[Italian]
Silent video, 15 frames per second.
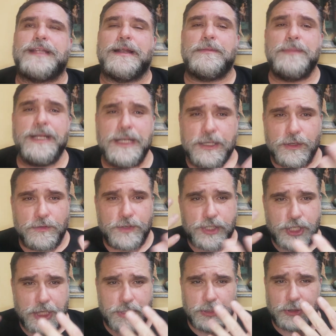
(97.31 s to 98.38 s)
dal
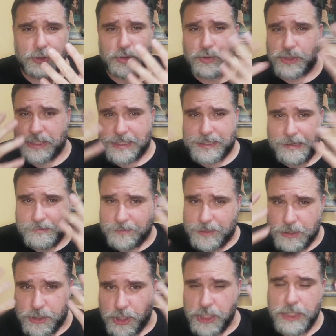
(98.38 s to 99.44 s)

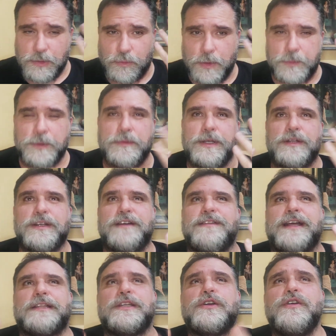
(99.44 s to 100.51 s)
1965 più o meno in
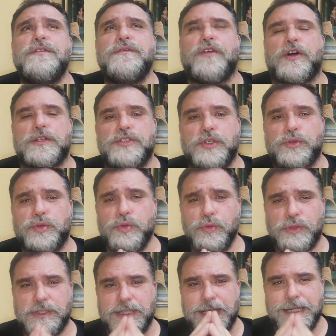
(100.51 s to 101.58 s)
avanti coinvolge
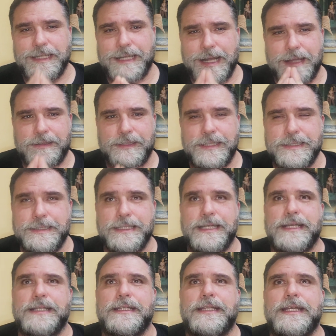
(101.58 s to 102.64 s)
tutte le grandi
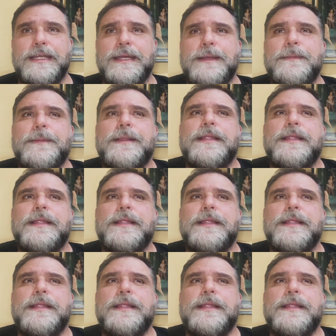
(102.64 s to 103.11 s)
aziende